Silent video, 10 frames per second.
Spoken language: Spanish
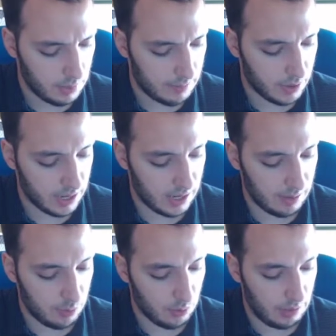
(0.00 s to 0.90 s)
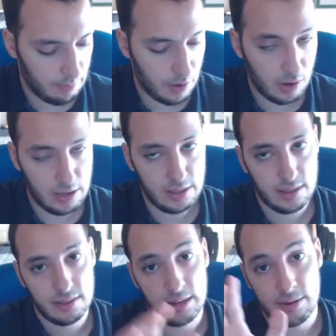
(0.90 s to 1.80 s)
Voy a ponerle public void.
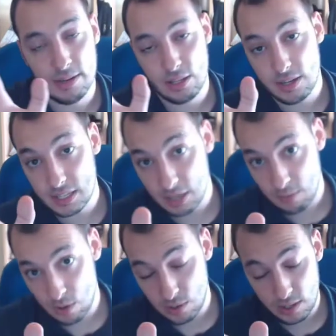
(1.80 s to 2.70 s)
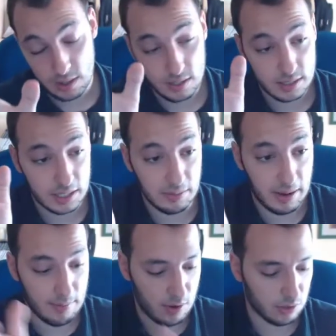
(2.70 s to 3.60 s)
De momento va a ser void. Si
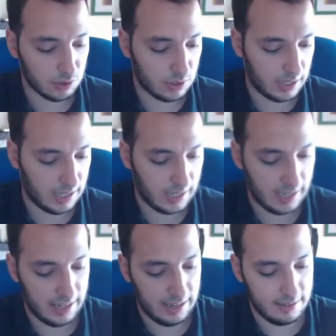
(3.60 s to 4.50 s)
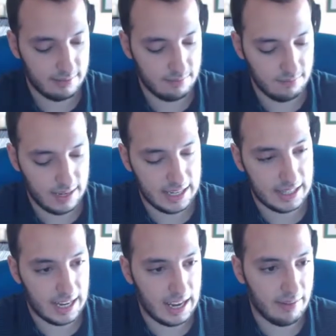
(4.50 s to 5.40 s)
vemos que
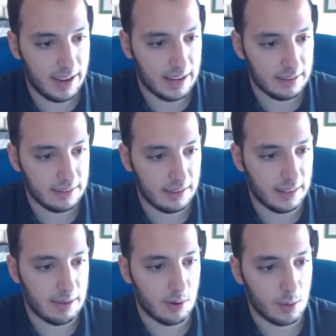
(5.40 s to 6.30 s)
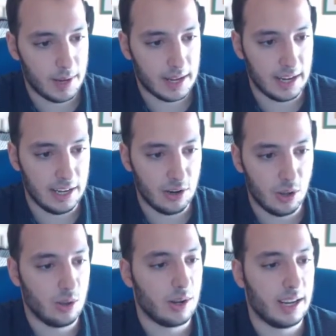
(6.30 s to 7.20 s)
estaría bien devolverle el
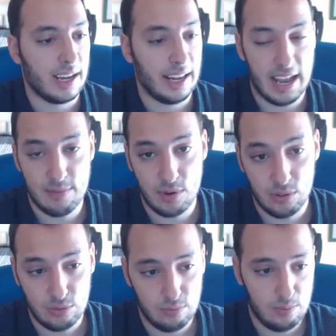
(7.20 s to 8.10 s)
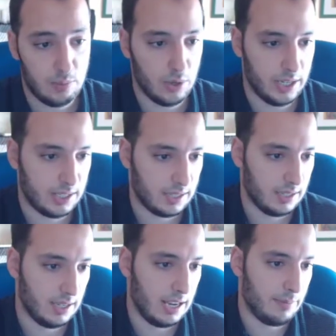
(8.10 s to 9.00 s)
nodo que creamos, pues
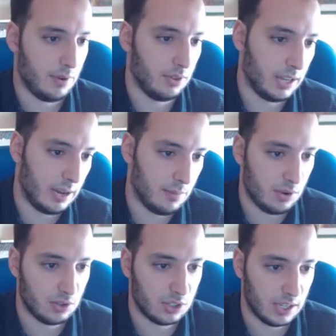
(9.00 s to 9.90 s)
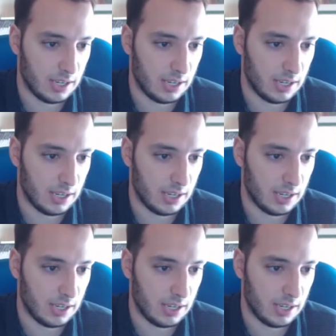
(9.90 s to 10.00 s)
le pondremos...